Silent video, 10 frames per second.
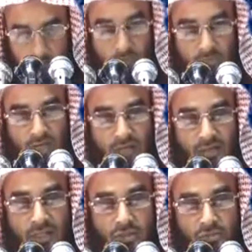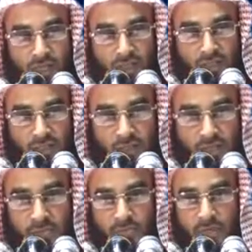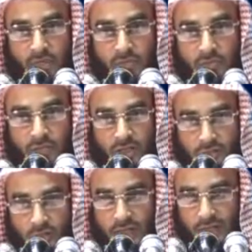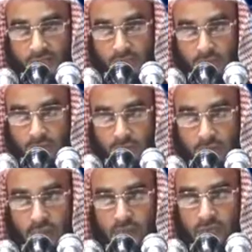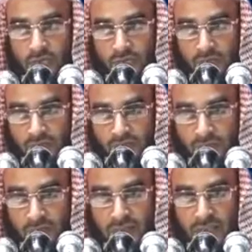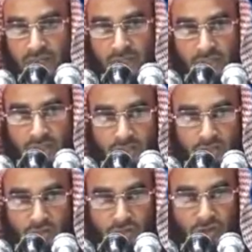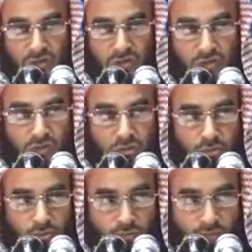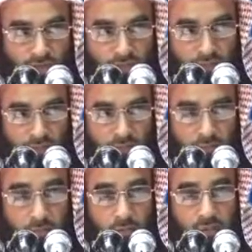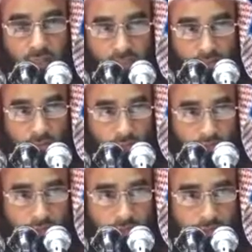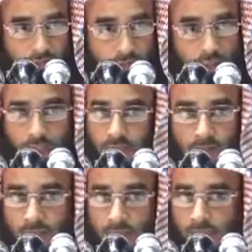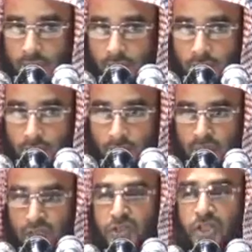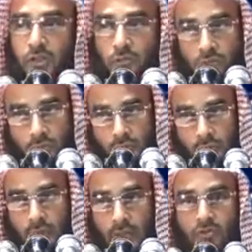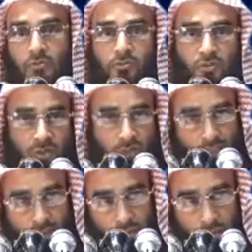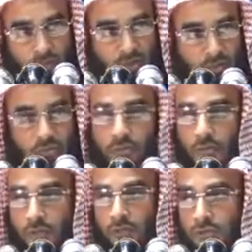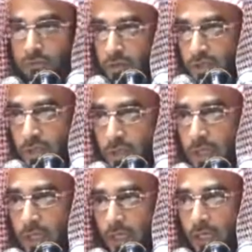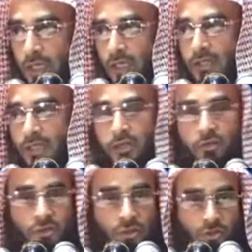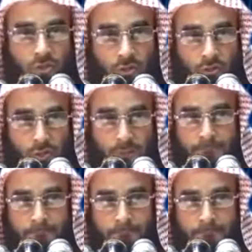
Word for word: সোম্মা আতাল জুমাতা তারপরে জুমার সলাতে আসলো তাহলে জুমার নামাজে আসার জন্য গোসুল করে নেওয়ার বড়ই তাগিদ রয়েছে এ হাদিসে তাগিদ বলা হয়নি যে গোসল করলো আর জুমা মসজিদে আসলো মানে গোসল করে জুমা মসজিদে আসা এটা হচ্ছে শরীয়তের